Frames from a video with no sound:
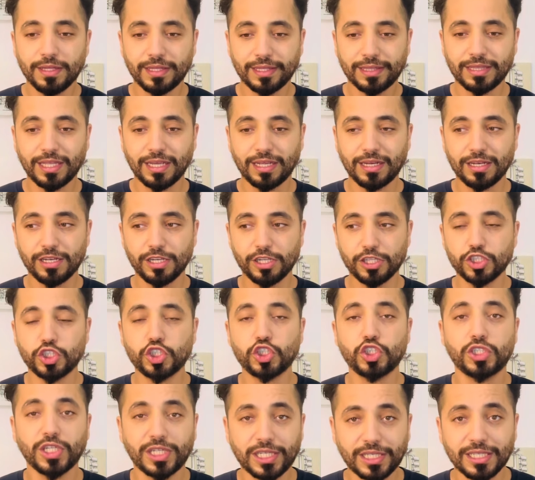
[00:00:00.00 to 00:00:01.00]
داك
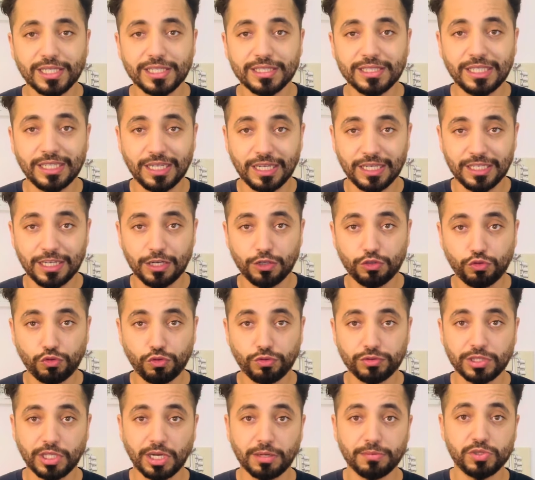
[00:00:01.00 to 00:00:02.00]
الشك ديال ان
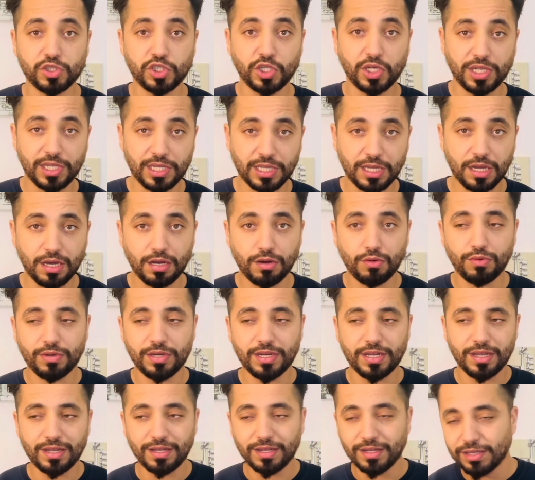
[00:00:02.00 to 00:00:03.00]
الكونترا مشريه
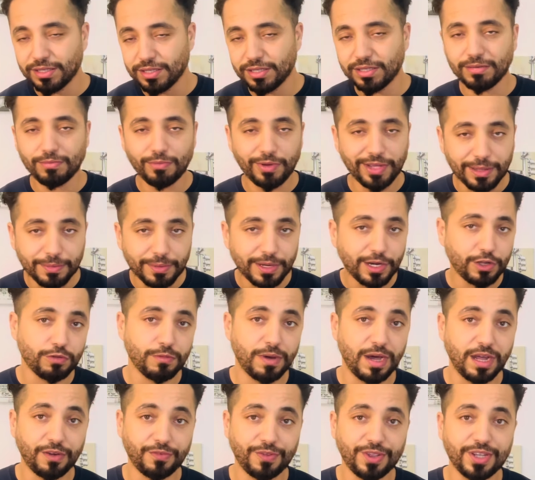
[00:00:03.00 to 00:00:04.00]
ولا المهم
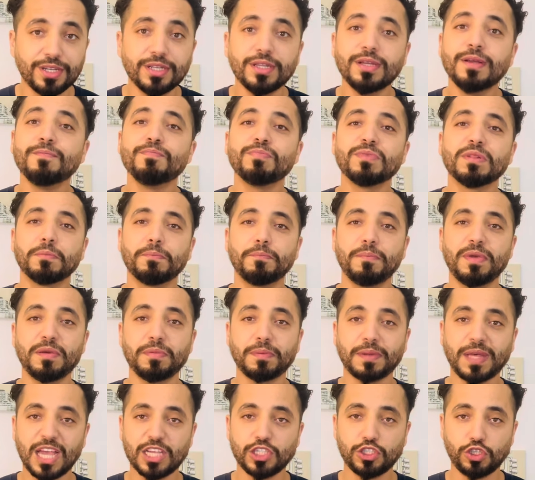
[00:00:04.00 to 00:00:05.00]
راكم عارفين ما
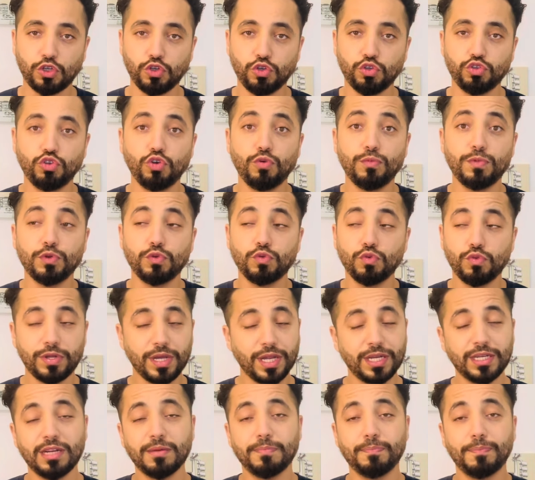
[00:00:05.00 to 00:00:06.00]
يبقاش عندهم
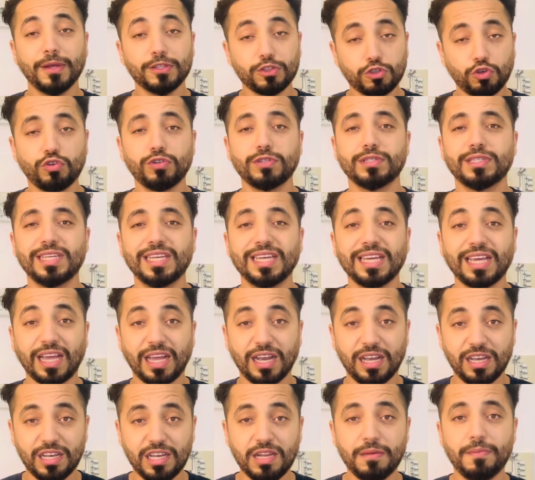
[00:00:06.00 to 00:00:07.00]
يقولوا ان الباترون
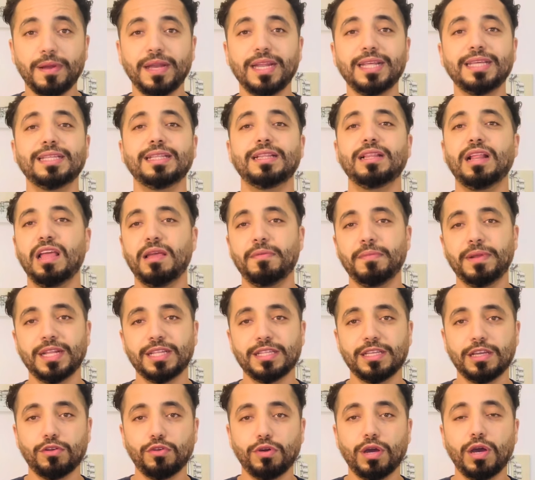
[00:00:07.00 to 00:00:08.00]
كيقلب على يد العامله
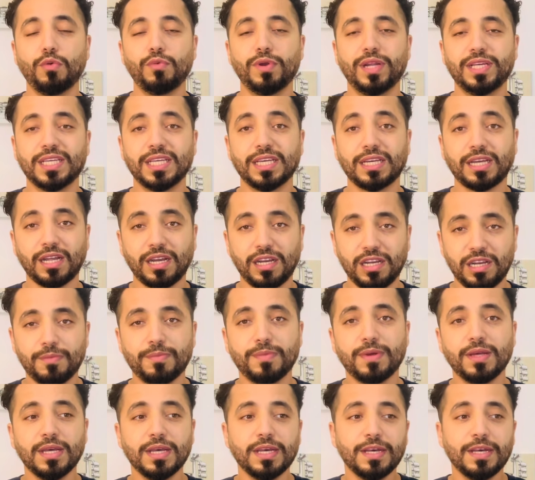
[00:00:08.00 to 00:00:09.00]
ديالو اولا كيقلب